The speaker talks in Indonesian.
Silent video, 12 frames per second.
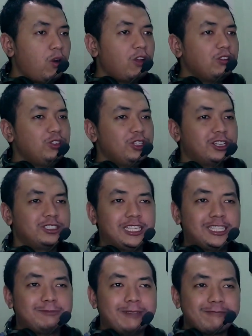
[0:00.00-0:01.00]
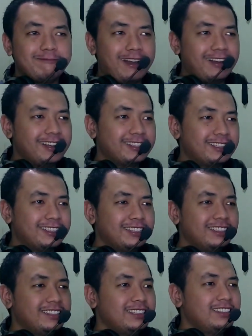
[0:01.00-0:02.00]
Onjir, six pack banget.
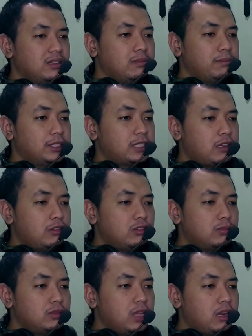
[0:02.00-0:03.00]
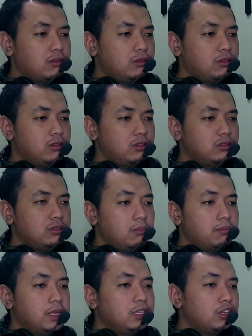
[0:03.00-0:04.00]
Pesan untukmu dari Kururu.
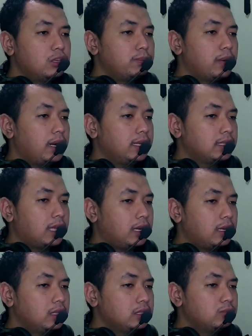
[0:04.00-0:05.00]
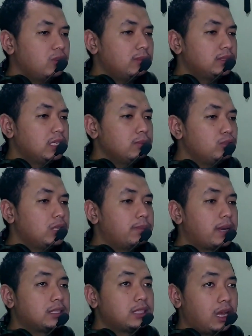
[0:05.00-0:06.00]
Menurut planet kanan, semua mesin punya
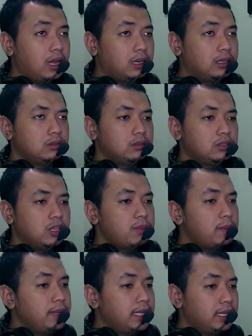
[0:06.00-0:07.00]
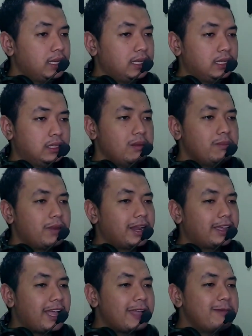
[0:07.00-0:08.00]
perasaan. Coba pikirin,
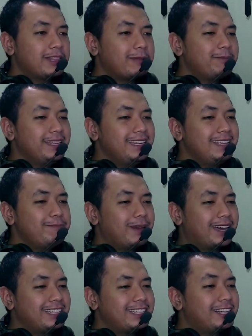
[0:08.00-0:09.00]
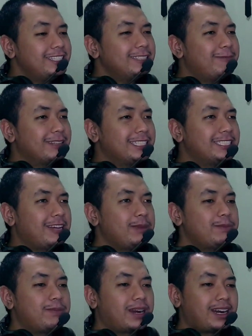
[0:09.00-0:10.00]
mereka hebat tapi dipekerjakan seperti
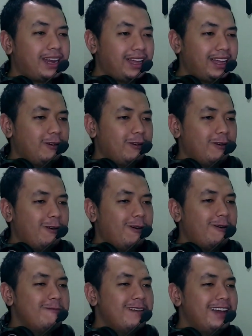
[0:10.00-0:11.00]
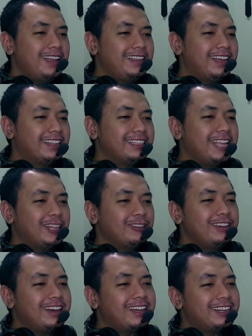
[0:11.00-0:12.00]
sapi perah. Oh my god, dia
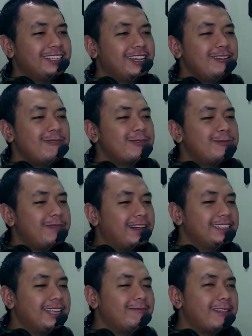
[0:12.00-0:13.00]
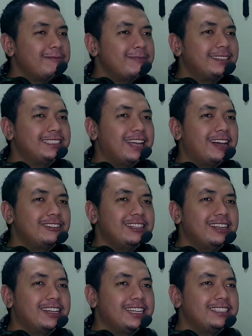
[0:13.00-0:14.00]
itu udah kerja 24 jam tapi masih harus
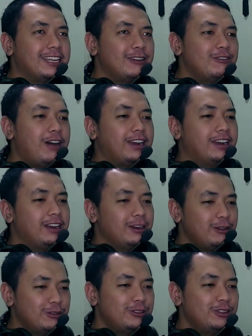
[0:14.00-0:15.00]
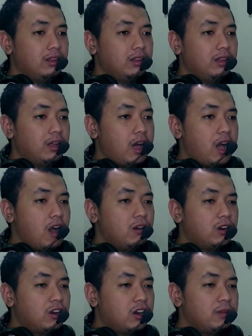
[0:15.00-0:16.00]
dengerin keluhan lu.
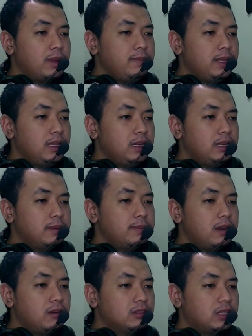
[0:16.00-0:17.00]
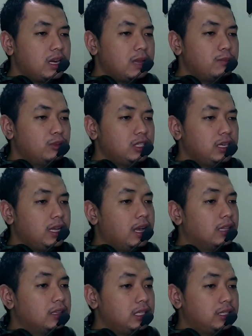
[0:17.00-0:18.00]
Aurora Beam ini membangunkan emosi
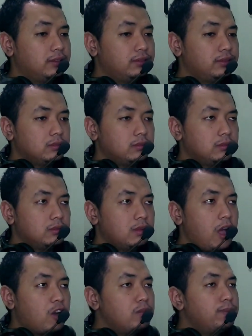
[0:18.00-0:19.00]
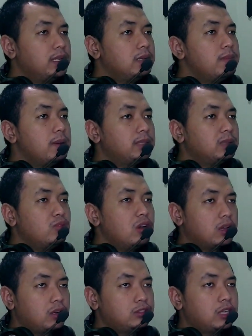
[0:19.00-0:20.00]
negatif. Aku penyebab
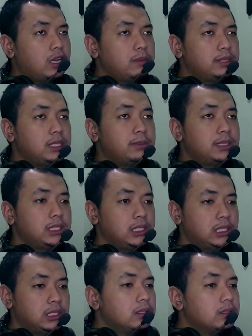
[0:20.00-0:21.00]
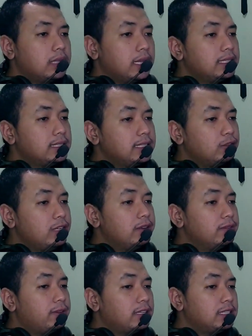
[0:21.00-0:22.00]
semua kerusakan mesin-mesin. Tes
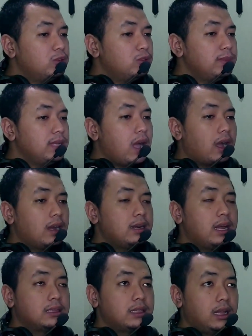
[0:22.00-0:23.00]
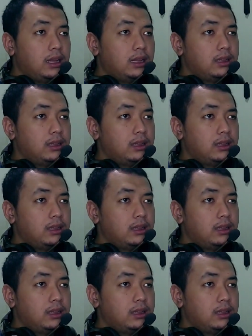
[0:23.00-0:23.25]
invasi bumi yang akan datang.